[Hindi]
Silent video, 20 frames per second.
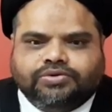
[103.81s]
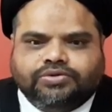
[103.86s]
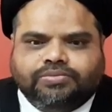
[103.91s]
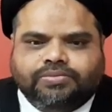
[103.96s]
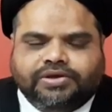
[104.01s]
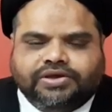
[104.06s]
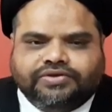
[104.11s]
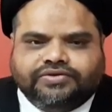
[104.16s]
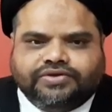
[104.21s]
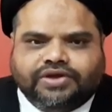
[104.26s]

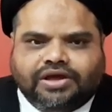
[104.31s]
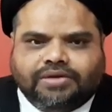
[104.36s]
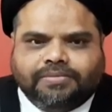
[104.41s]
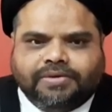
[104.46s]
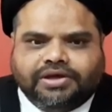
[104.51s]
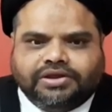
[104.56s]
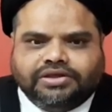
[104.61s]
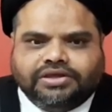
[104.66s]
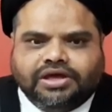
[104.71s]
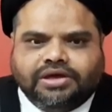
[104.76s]
खुतब
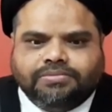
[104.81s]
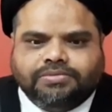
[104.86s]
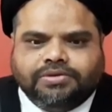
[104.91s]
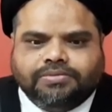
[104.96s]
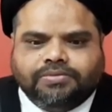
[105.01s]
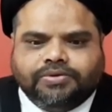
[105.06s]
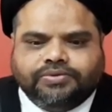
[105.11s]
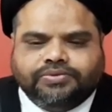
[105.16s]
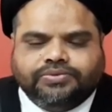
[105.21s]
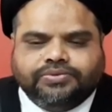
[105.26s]
शाबानिया में
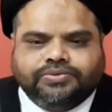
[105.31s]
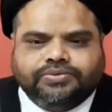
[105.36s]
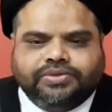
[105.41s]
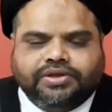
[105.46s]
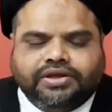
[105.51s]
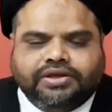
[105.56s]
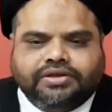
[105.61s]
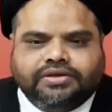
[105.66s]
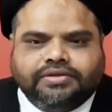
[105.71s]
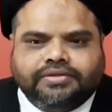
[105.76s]
मौजूद
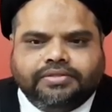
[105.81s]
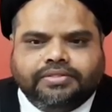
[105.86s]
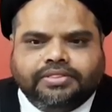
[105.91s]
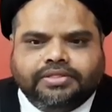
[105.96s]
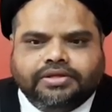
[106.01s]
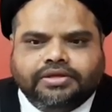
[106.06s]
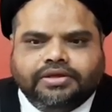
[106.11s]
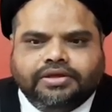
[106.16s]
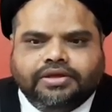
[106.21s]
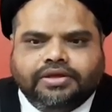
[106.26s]
है
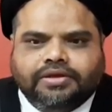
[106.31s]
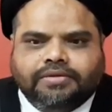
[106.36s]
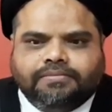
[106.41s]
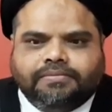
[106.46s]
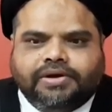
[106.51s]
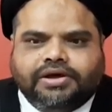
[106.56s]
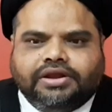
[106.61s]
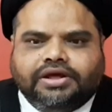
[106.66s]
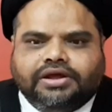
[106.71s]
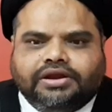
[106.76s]

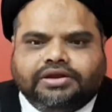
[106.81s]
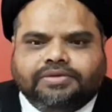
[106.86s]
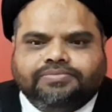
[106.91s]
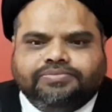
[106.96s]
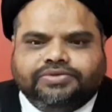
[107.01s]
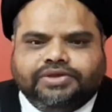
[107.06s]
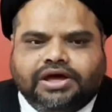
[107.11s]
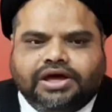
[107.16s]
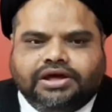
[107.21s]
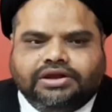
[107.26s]
बरह
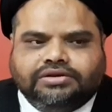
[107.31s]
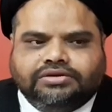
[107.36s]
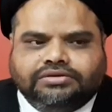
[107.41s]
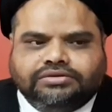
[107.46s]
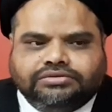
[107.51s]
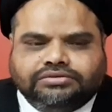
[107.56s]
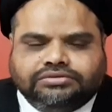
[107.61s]
रमज़ान